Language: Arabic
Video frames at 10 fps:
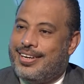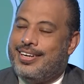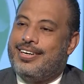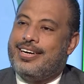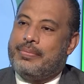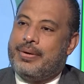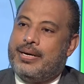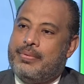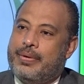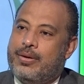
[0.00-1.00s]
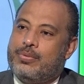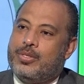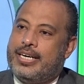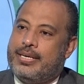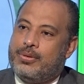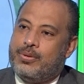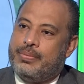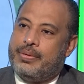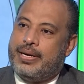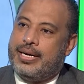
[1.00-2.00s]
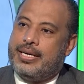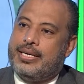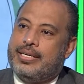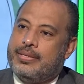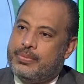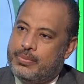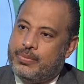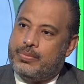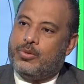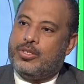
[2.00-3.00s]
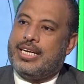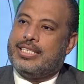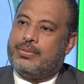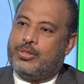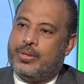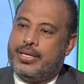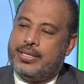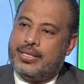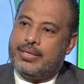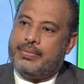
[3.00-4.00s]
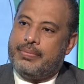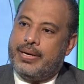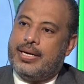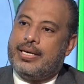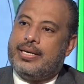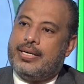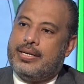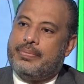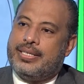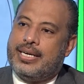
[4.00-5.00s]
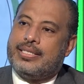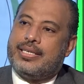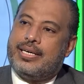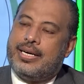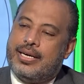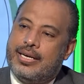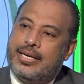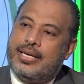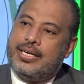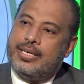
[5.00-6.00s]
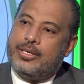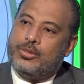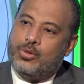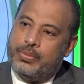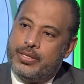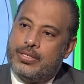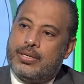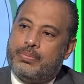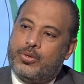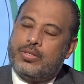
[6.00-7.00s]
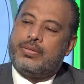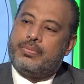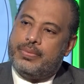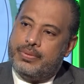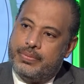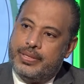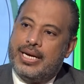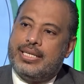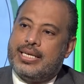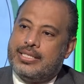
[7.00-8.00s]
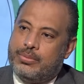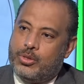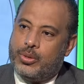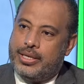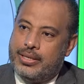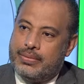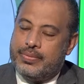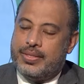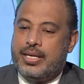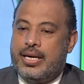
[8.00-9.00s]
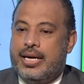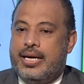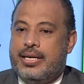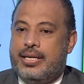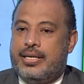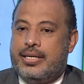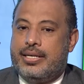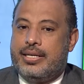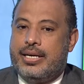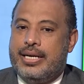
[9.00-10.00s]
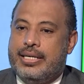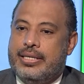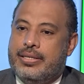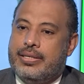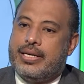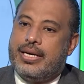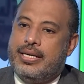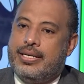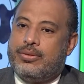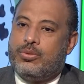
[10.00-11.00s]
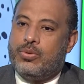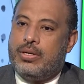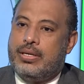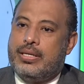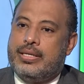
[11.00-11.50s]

انما لما يبقى له مدرب هو بيبقى ملتزم شويه لما يبقى المدرسه لها آه، نوع من السبورت بيلتزم شويه آه، لكن خلينا نقول